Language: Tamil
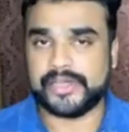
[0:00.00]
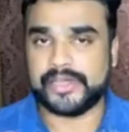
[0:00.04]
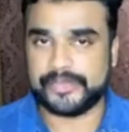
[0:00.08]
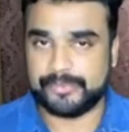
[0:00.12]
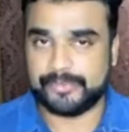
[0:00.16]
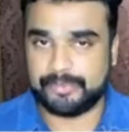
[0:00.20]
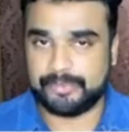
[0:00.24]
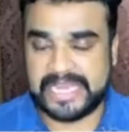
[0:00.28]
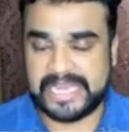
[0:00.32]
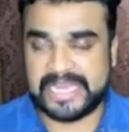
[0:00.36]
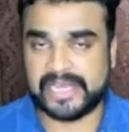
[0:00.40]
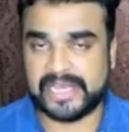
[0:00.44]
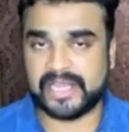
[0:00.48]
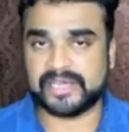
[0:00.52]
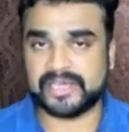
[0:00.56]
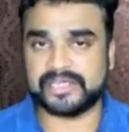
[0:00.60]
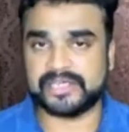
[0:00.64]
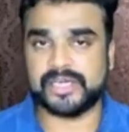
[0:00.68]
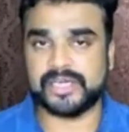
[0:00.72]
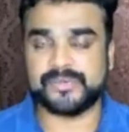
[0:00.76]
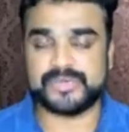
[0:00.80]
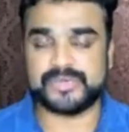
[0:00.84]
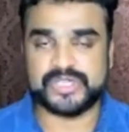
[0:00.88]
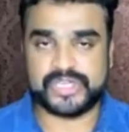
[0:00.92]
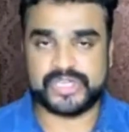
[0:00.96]
அது மெயிலாக
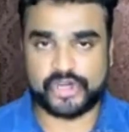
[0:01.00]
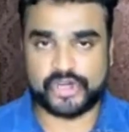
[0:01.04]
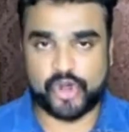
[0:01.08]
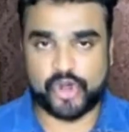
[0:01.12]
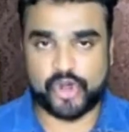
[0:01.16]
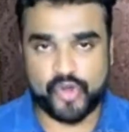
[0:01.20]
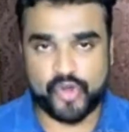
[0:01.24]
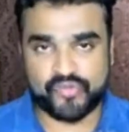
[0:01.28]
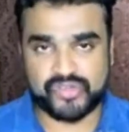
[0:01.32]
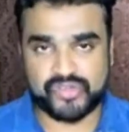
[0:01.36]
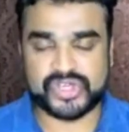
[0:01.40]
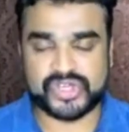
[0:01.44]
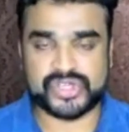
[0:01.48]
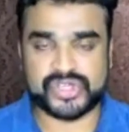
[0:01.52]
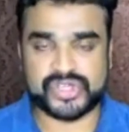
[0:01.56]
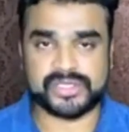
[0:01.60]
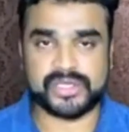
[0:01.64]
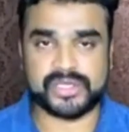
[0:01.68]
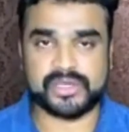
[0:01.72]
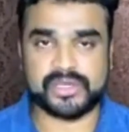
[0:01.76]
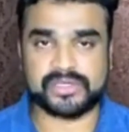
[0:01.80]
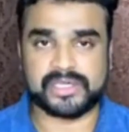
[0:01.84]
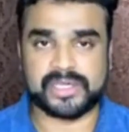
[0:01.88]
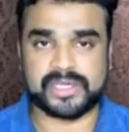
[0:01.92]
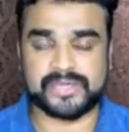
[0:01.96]
இருந்தாலும் சரி
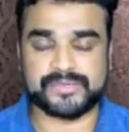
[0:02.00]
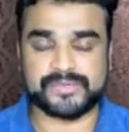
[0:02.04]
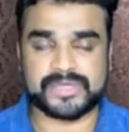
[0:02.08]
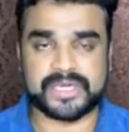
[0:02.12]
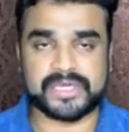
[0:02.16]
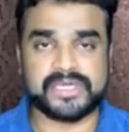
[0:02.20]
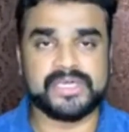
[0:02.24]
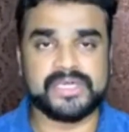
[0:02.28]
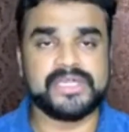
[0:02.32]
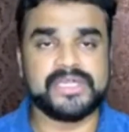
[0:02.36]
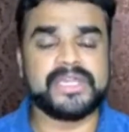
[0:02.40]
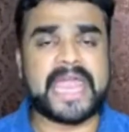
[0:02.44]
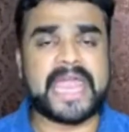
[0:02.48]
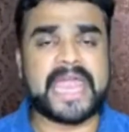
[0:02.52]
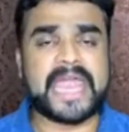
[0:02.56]
கான்வர்சேஷனாக இருந்தாலும் சரி